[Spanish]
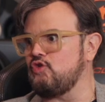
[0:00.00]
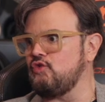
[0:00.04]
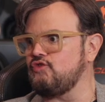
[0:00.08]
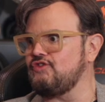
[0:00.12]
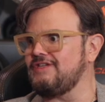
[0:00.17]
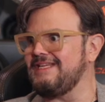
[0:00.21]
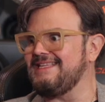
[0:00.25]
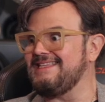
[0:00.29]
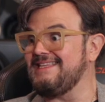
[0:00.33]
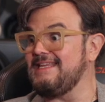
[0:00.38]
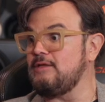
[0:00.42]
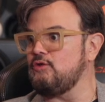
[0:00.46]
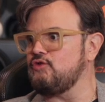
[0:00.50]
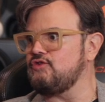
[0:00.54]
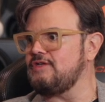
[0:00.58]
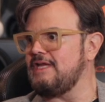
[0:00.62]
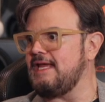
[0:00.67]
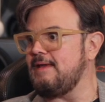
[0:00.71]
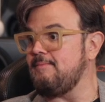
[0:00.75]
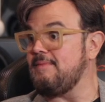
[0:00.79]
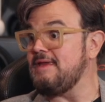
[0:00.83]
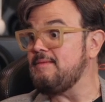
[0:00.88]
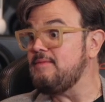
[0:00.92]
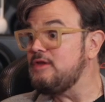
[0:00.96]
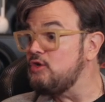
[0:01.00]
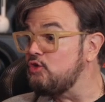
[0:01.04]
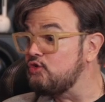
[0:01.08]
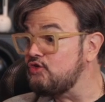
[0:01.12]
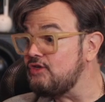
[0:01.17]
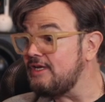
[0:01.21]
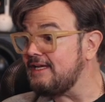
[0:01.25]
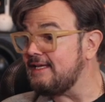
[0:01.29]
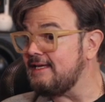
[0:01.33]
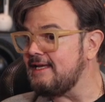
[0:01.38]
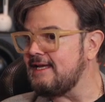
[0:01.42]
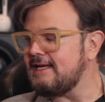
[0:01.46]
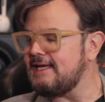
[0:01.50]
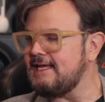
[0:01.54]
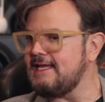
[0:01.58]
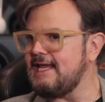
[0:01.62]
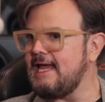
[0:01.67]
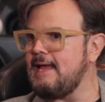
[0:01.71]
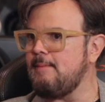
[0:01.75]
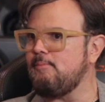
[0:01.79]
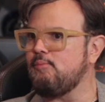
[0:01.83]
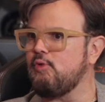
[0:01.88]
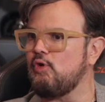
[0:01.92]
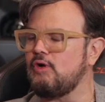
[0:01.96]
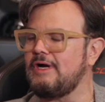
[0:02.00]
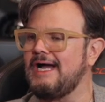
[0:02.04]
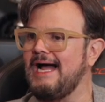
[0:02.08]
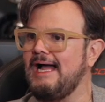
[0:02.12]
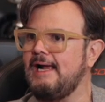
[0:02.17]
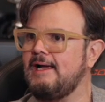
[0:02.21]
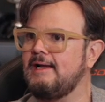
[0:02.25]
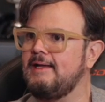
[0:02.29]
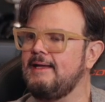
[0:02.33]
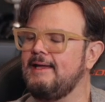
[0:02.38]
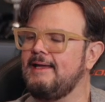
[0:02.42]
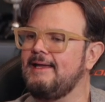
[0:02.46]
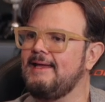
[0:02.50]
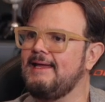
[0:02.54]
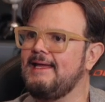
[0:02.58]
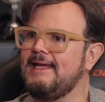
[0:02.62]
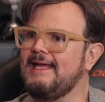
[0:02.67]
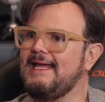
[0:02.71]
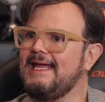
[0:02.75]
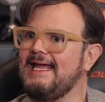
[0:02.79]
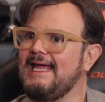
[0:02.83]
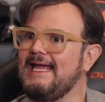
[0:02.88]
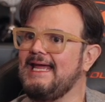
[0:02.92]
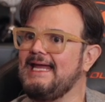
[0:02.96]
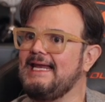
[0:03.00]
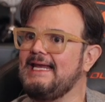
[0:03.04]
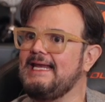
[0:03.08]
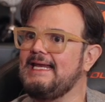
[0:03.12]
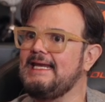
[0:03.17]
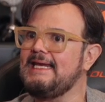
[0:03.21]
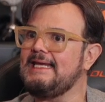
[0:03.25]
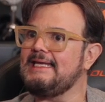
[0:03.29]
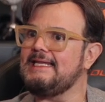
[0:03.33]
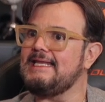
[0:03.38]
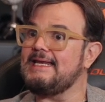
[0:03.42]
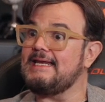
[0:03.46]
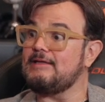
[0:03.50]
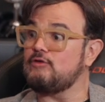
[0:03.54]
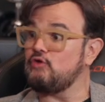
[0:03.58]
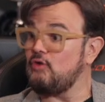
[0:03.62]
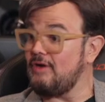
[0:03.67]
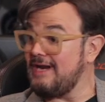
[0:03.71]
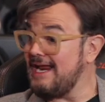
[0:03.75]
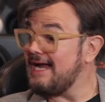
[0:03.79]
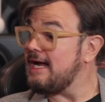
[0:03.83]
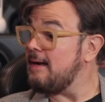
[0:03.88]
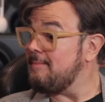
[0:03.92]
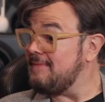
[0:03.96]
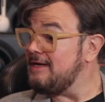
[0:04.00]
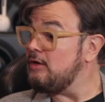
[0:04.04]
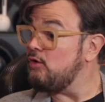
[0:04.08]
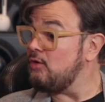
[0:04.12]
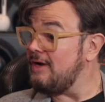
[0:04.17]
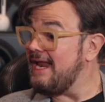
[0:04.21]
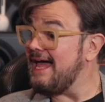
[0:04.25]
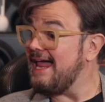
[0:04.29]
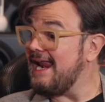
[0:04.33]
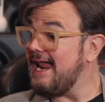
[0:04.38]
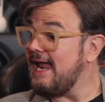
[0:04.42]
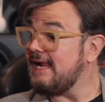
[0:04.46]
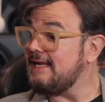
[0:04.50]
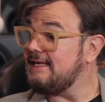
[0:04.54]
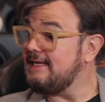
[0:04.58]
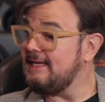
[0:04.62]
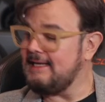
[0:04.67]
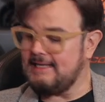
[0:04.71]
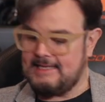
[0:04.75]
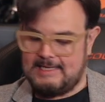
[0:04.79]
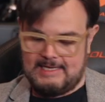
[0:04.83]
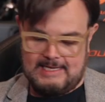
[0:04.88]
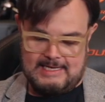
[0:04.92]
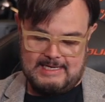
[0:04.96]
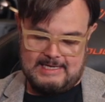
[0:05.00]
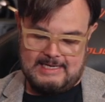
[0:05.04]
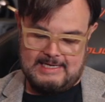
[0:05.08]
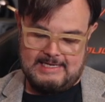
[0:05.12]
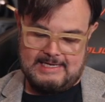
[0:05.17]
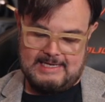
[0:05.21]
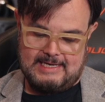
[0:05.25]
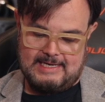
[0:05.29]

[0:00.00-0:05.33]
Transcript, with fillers: consentidos de EMI Music en aquella época el director era Camilo Lara, que,